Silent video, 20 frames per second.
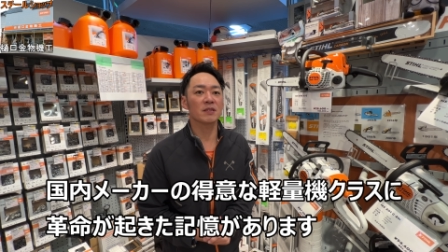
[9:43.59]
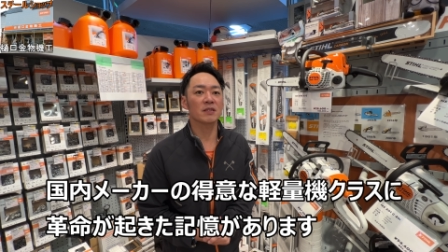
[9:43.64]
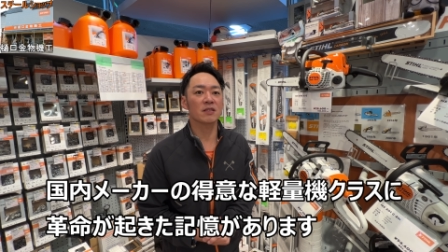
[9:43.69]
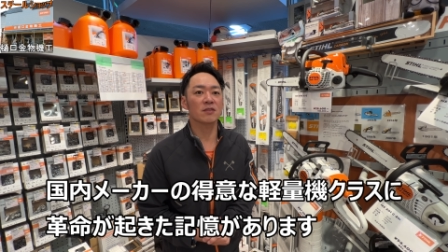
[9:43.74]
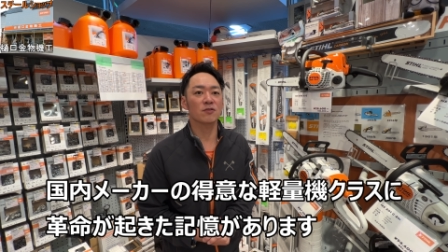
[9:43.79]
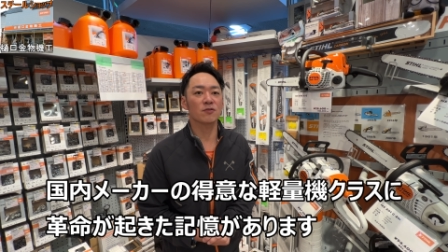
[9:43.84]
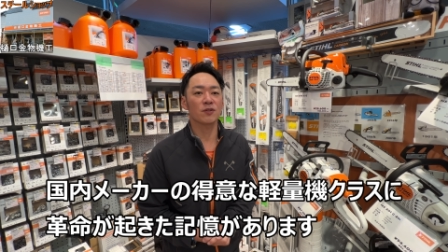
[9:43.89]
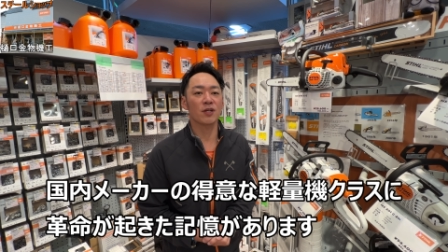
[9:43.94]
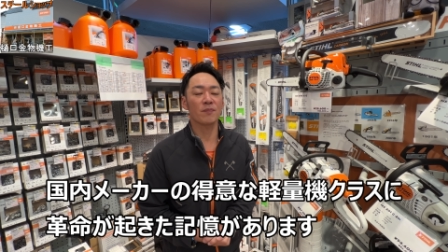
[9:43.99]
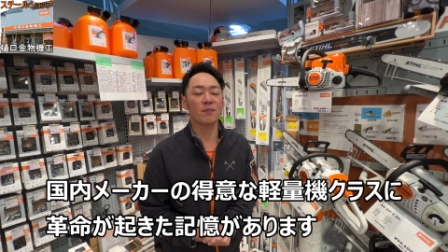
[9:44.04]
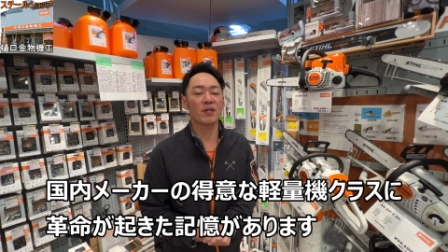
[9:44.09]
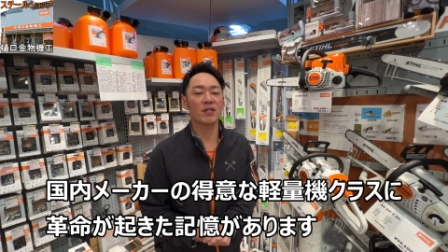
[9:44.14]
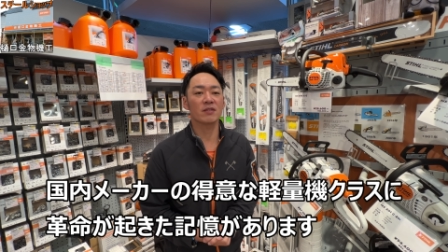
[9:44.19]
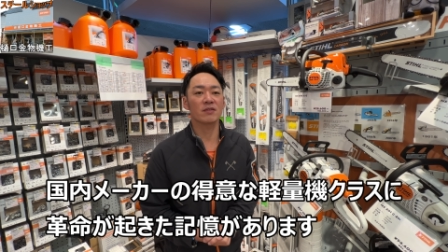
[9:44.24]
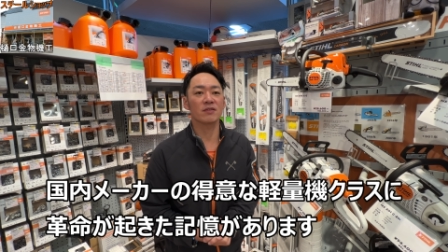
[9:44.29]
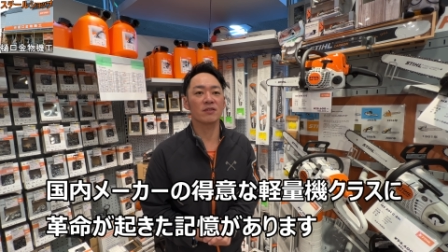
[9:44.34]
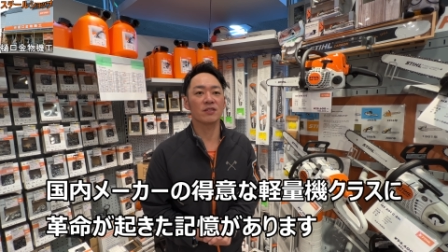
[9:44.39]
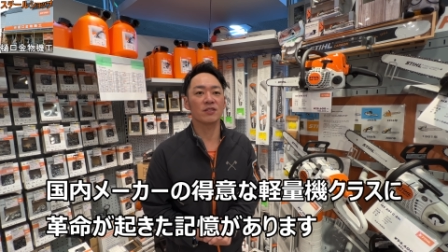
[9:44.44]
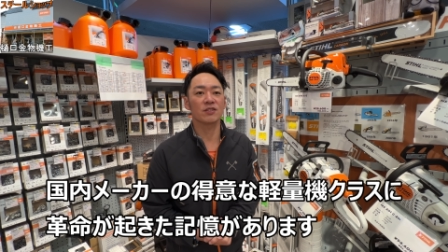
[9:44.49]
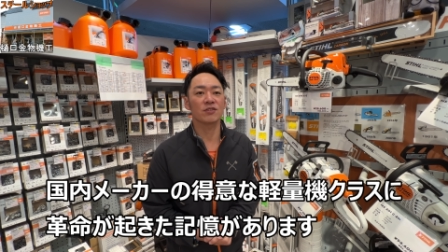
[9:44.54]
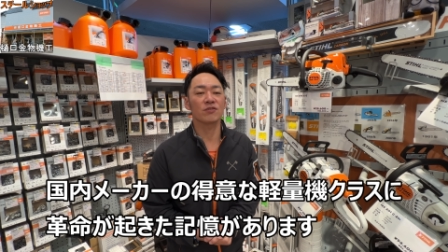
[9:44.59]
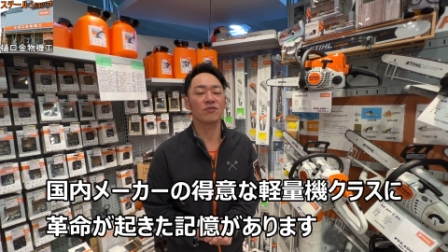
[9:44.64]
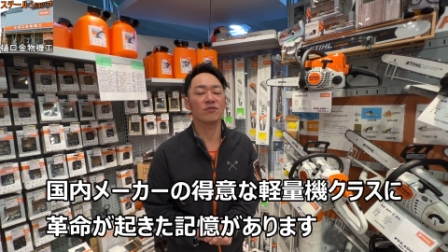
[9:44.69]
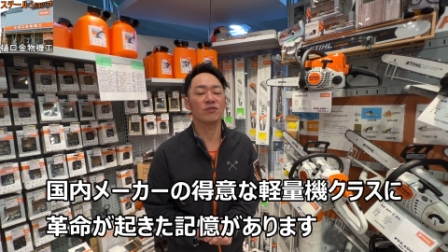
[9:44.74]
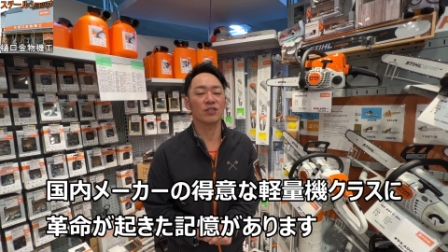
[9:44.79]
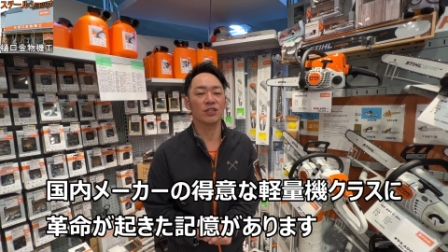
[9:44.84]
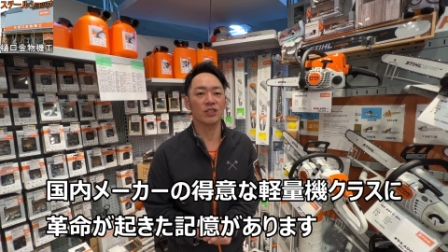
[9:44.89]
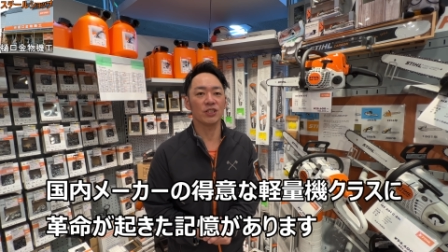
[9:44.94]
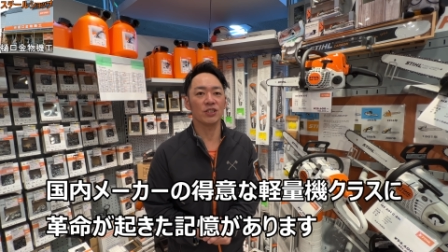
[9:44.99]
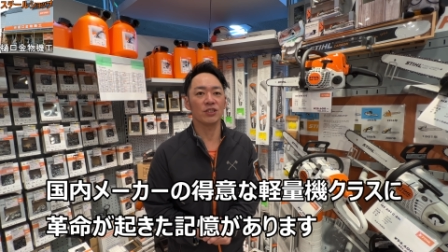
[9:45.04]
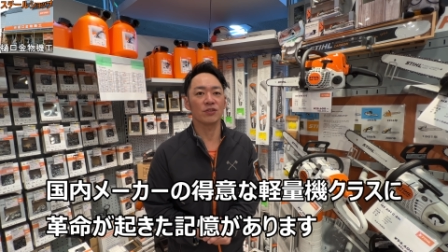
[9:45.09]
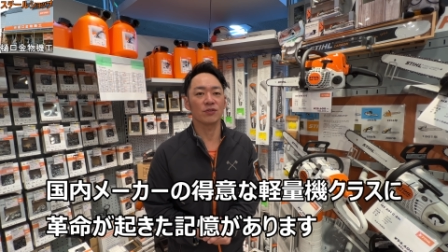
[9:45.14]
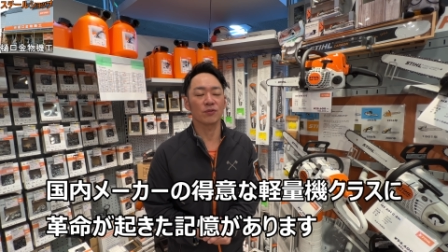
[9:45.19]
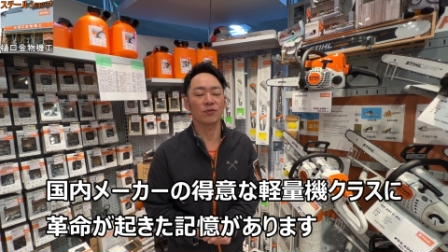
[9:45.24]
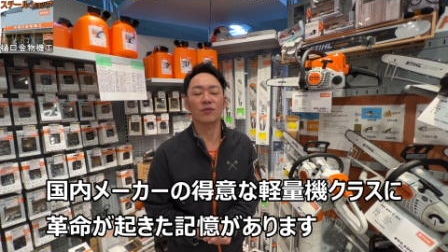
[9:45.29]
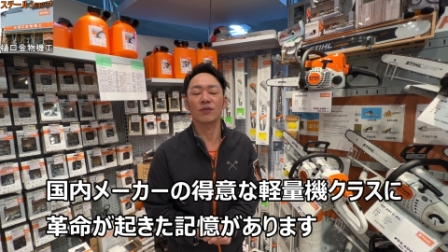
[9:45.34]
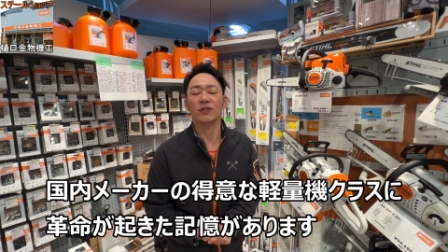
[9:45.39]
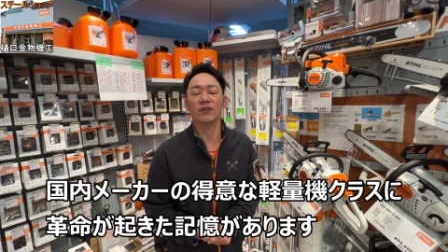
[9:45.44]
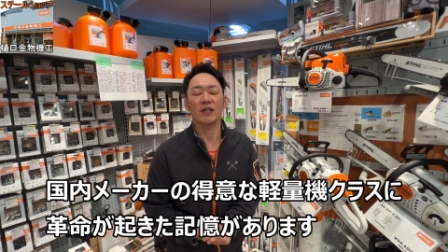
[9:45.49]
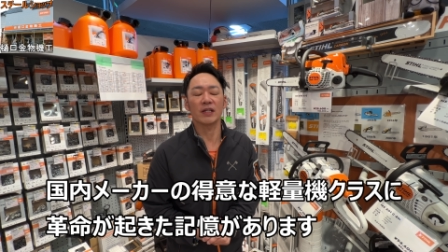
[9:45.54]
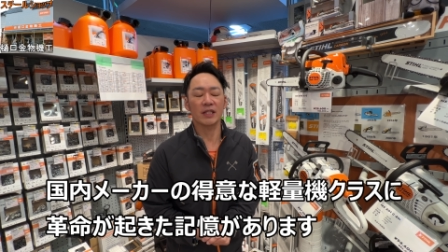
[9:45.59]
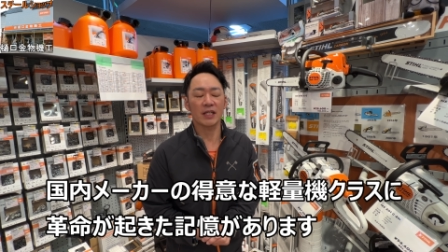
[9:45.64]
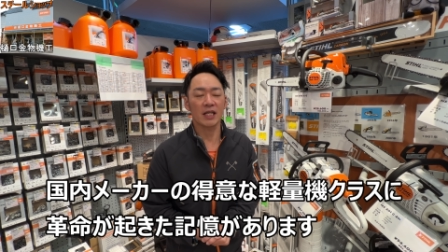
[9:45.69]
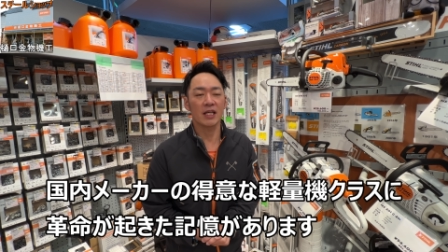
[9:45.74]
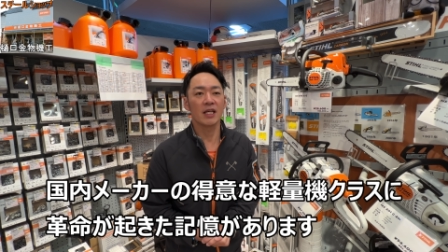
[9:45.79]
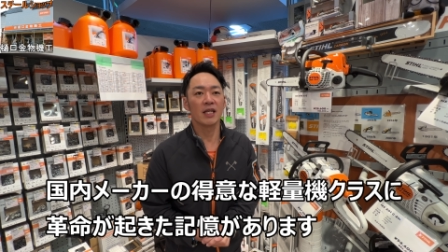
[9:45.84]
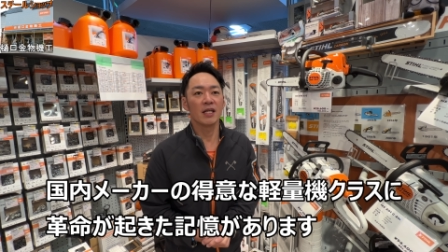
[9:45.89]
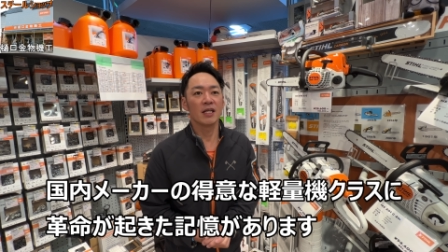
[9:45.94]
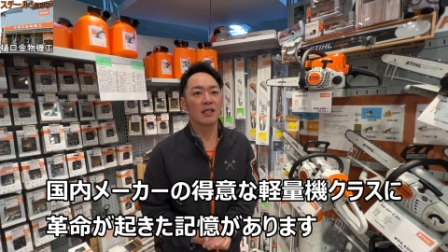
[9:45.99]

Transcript: 最初の エムエスいちきゅうに の時はね